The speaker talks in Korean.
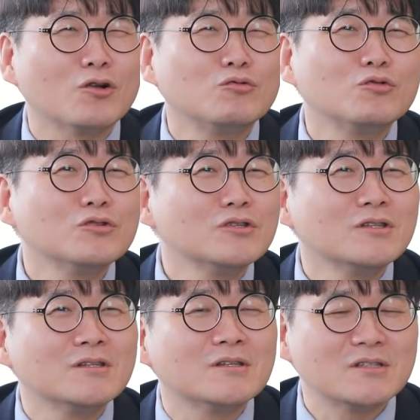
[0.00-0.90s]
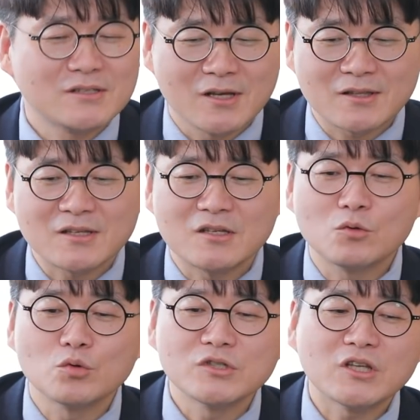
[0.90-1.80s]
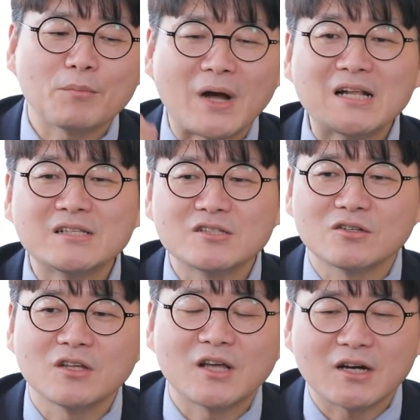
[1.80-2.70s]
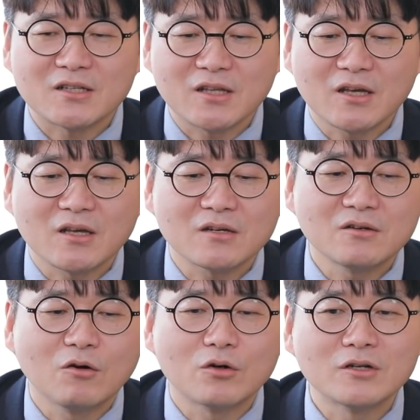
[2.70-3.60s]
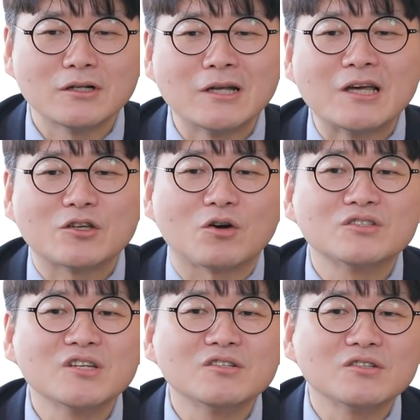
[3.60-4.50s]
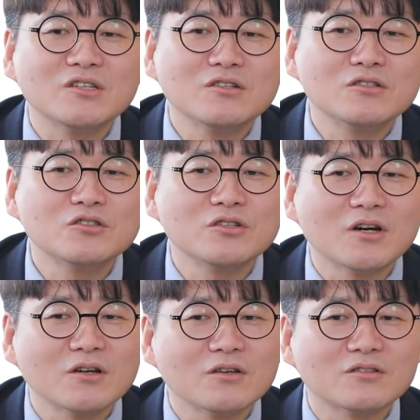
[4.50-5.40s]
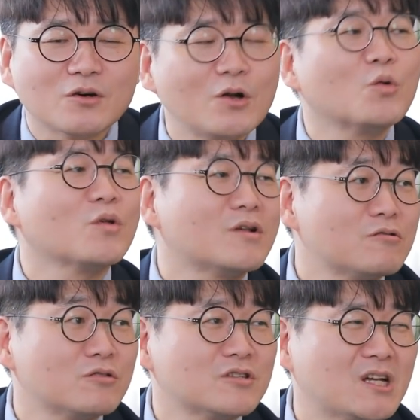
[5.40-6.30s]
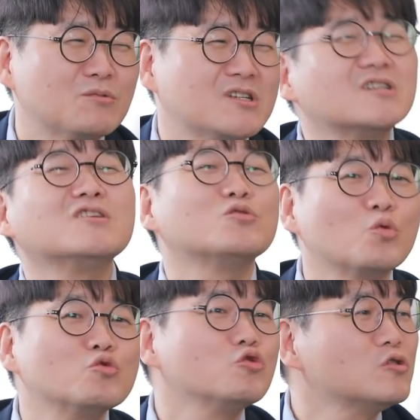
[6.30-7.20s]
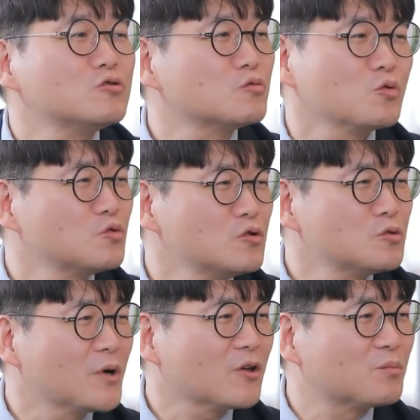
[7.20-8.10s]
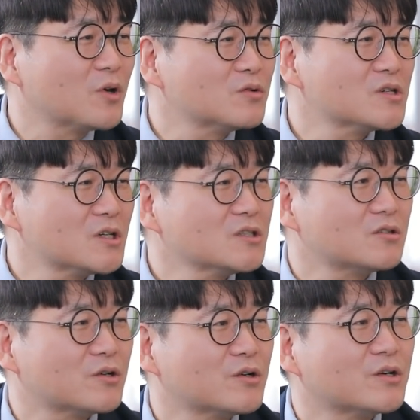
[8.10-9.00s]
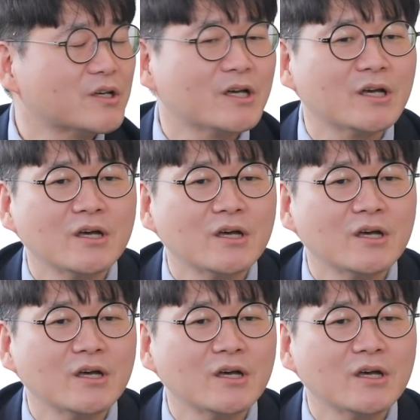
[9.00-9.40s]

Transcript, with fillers: 결국은 이렇게 인공지능의 발전에 나갈 때 그거를 경제적 이익을 취하기 위해서 활용할 수 있는 사람은 극히 소수일 수밖에 없다고 생각이 들어요. 예.